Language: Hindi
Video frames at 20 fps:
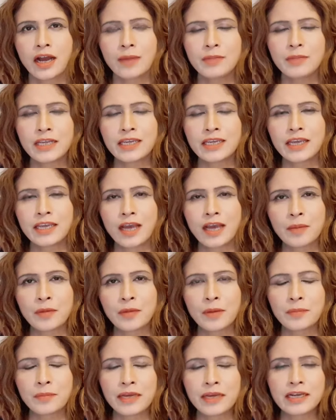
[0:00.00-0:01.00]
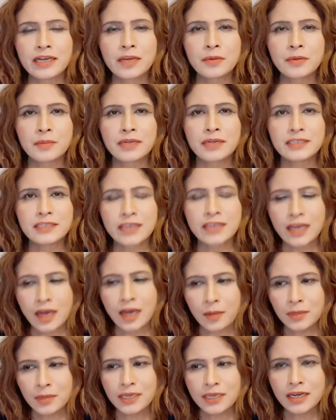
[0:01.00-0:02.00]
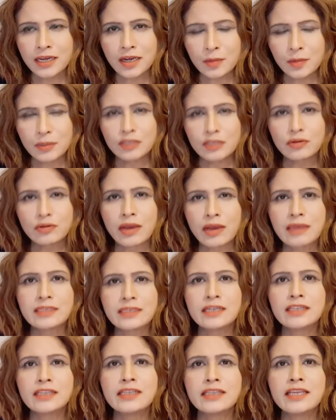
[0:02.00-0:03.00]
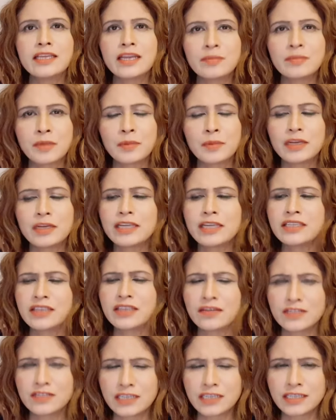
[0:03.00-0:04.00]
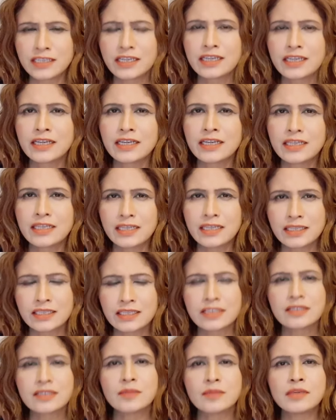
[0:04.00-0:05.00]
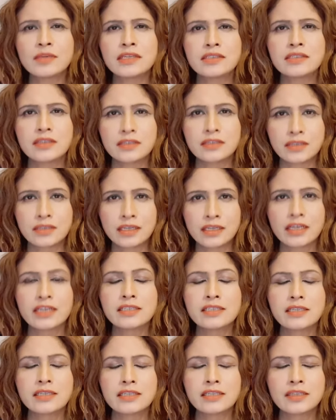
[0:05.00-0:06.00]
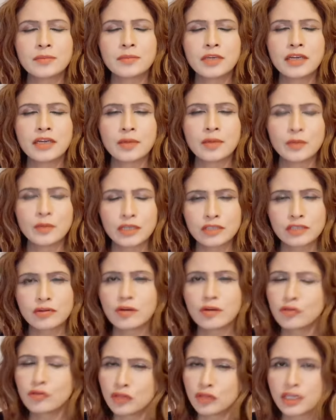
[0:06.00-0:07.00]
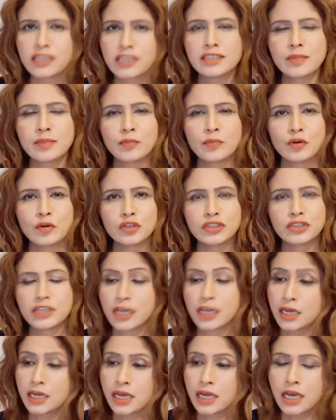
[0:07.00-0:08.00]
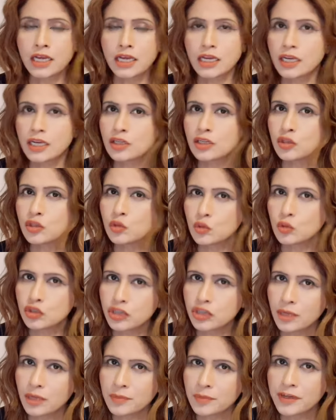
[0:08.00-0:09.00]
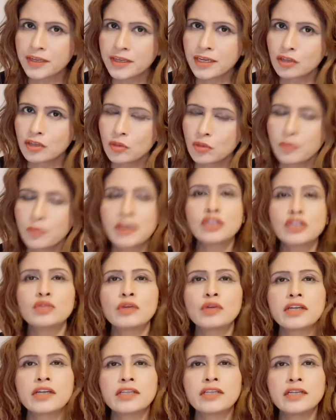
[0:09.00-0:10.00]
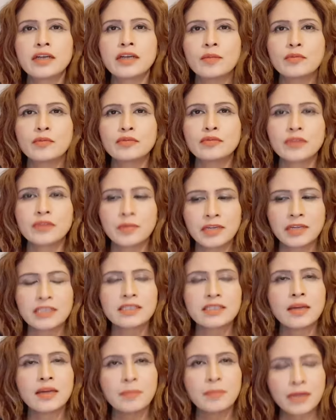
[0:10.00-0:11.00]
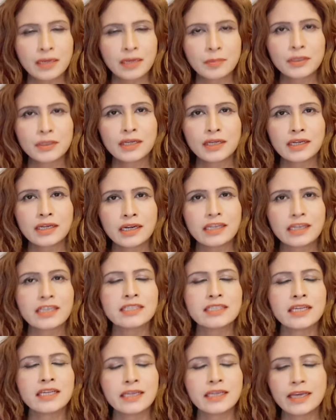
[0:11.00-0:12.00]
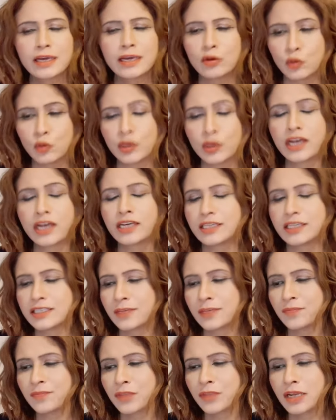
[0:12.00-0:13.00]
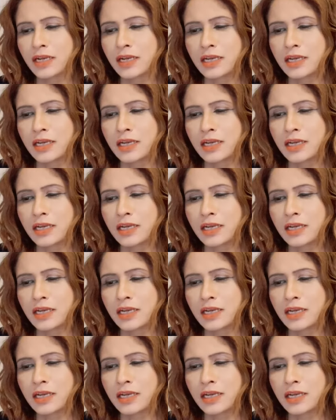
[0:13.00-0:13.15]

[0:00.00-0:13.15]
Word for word: अब देखिए हम अमेरिका में बैठे हैं हमें ये खबर जो है ज़रा देर में मिली इसकी वजह ये कि इस किस्म की सनसनीखेज किस्म की खबरें जो है ना वो देर से पहुंचती हैं लेकिन सोशल मीडिया तो भर चुका था इन खबरों से हमने कहा ज़रा पहले पता कर लिया जाए क्या होया कीजिए